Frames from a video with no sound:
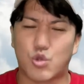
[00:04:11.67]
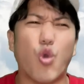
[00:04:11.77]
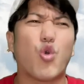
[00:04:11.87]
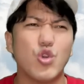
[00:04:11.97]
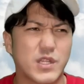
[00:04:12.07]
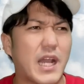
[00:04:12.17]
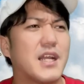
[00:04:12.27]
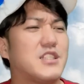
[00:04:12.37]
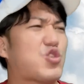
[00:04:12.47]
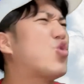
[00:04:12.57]
どこの誰
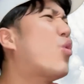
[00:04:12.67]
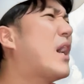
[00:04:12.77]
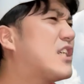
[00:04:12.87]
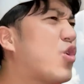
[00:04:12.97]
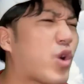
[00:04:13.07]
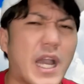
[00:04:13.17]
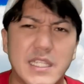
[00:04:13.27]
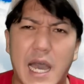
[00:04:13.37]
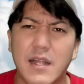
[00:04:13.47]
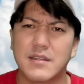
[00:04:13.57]
が人の脇を嗅い
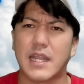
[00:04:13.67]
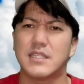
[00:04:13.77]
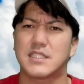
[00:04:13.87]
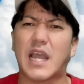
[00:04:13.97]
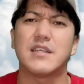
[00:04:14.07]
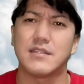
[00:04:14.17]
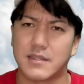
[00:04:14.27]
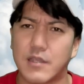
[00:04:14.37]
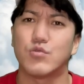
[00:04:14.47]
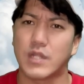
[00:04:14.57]
で判定したいんっ
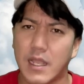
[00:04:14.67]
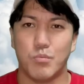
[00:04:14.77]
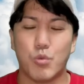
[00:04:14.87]
ていうね。